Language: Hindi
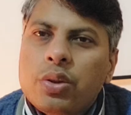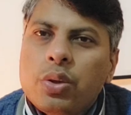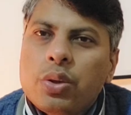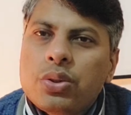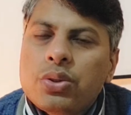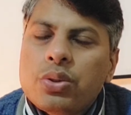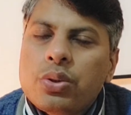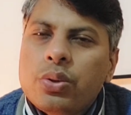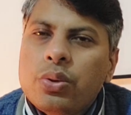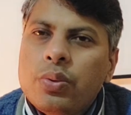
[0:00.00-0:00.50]

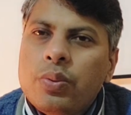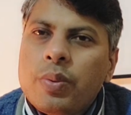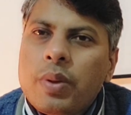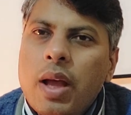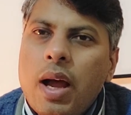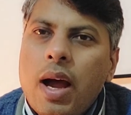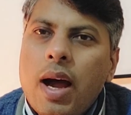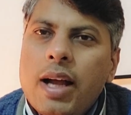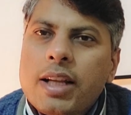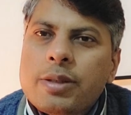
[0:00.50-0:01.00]
दोस्तों
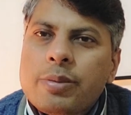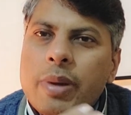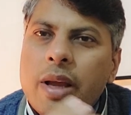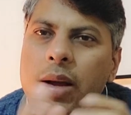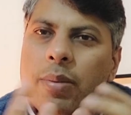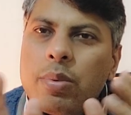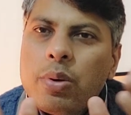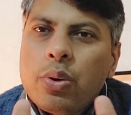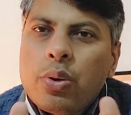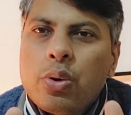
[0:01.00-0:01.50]
आज
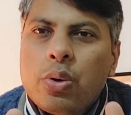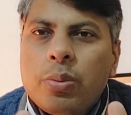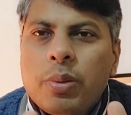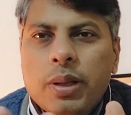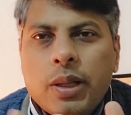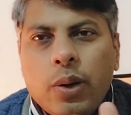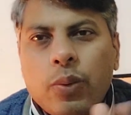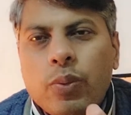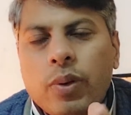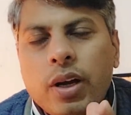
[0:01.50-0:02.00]
मैं आप लोग को
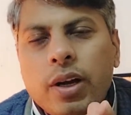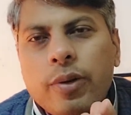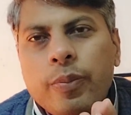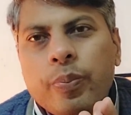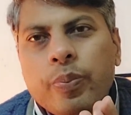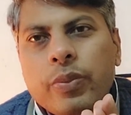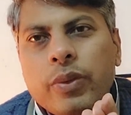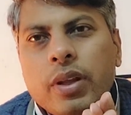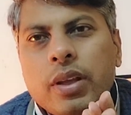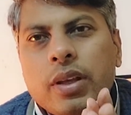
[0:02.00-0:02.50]
बताऊंगा
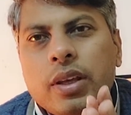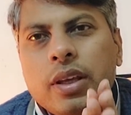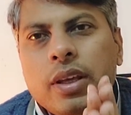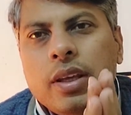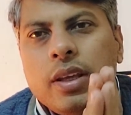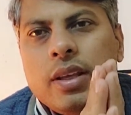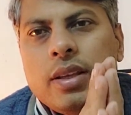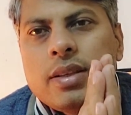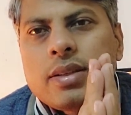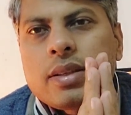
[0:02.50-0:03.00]

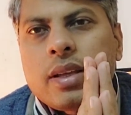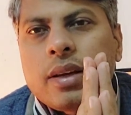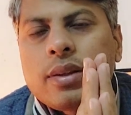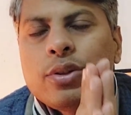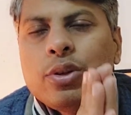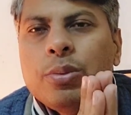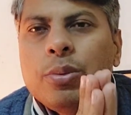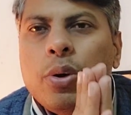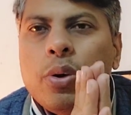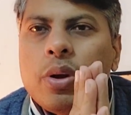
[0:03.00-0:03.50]
कि
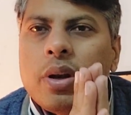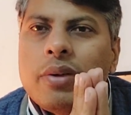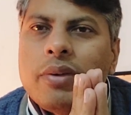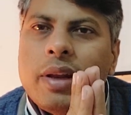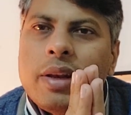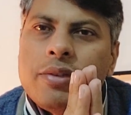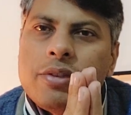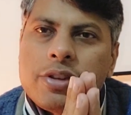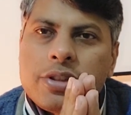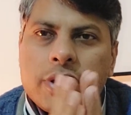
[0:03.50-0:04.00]
सर्दियों में होने
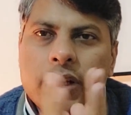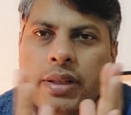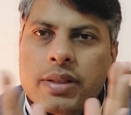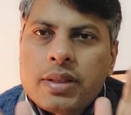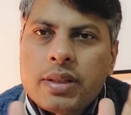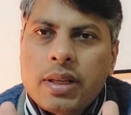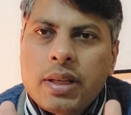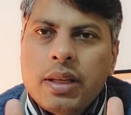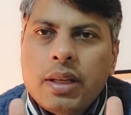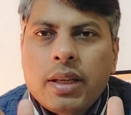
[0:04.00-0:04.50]
वाली
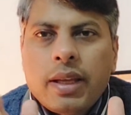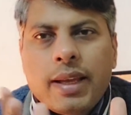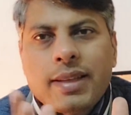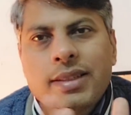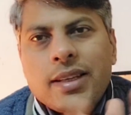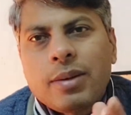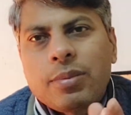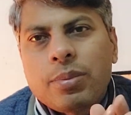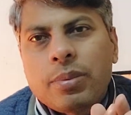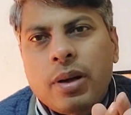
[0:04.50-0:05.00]
फिशर्स से
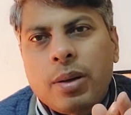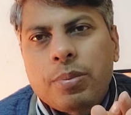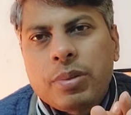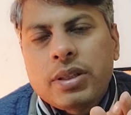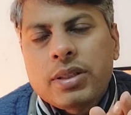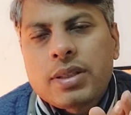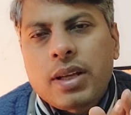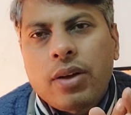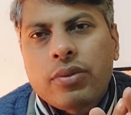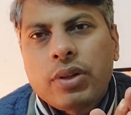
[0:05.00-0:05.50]
कैसे आप
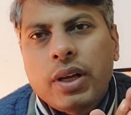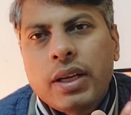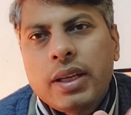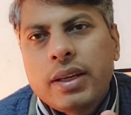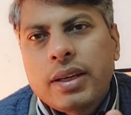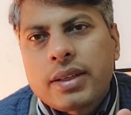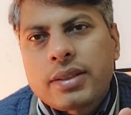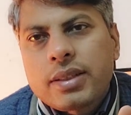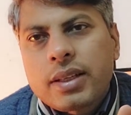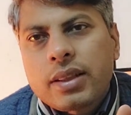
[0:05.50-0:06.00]
अपनी
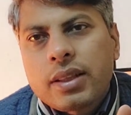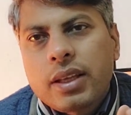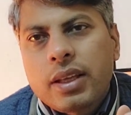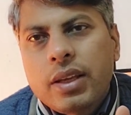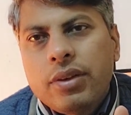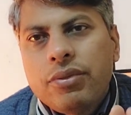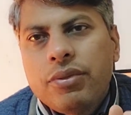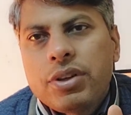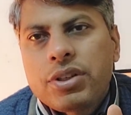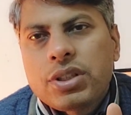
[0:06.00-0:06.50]
सावधानी रख सकते
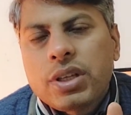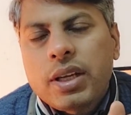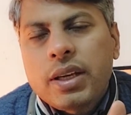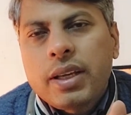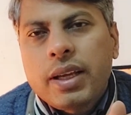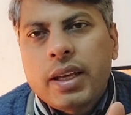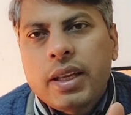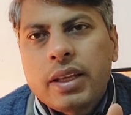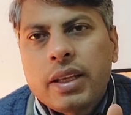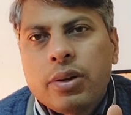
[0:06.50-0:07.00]
हैं
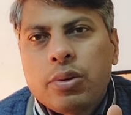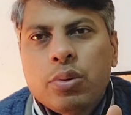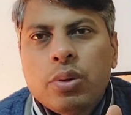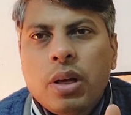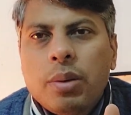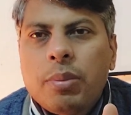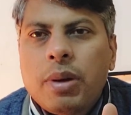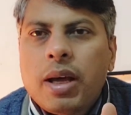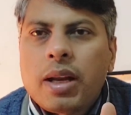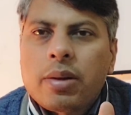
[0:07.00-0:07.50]
फिशर यानी कि
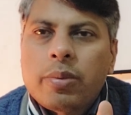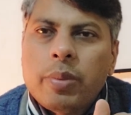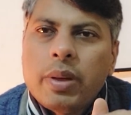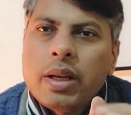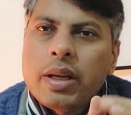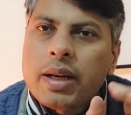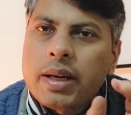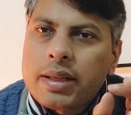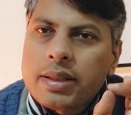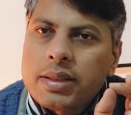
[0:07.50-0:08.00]
गुदा मार्ग
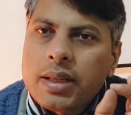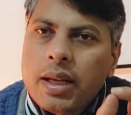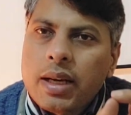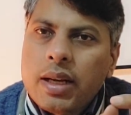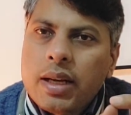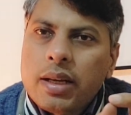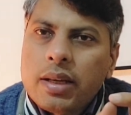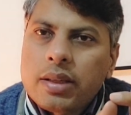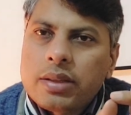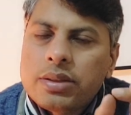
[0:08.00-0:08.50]
में कट
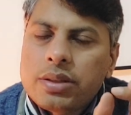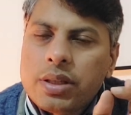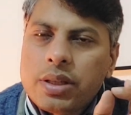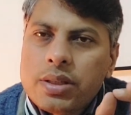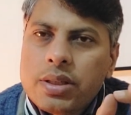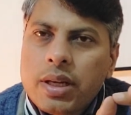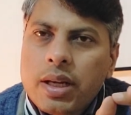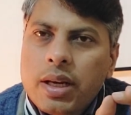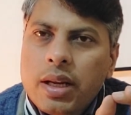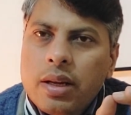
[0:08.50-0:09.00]
जाना
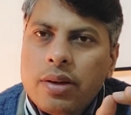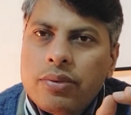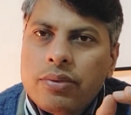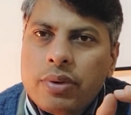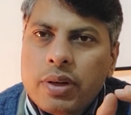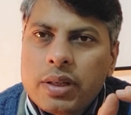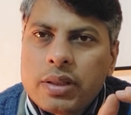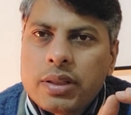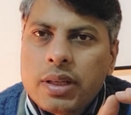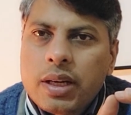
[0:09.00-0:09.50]
चिर जाना
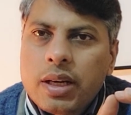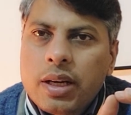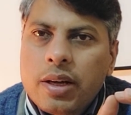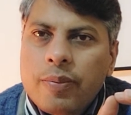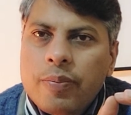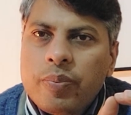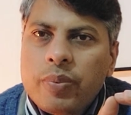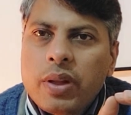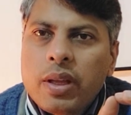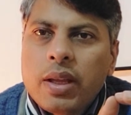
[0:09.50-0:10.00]
फट
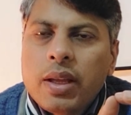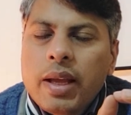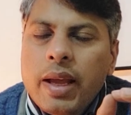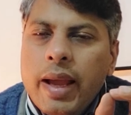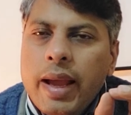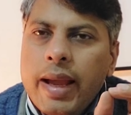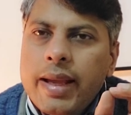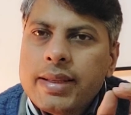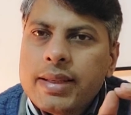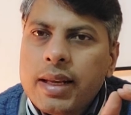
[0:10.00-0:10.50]
जाना
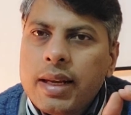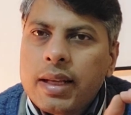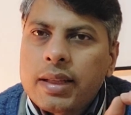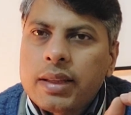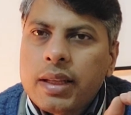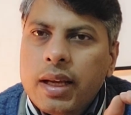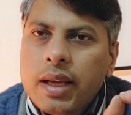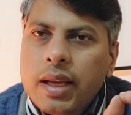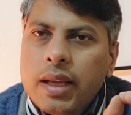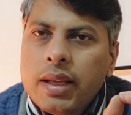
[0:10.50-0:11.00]
ऐसा
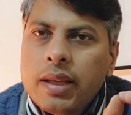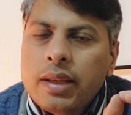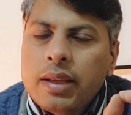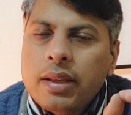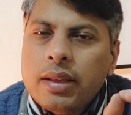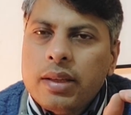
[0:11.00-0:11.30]
लगता है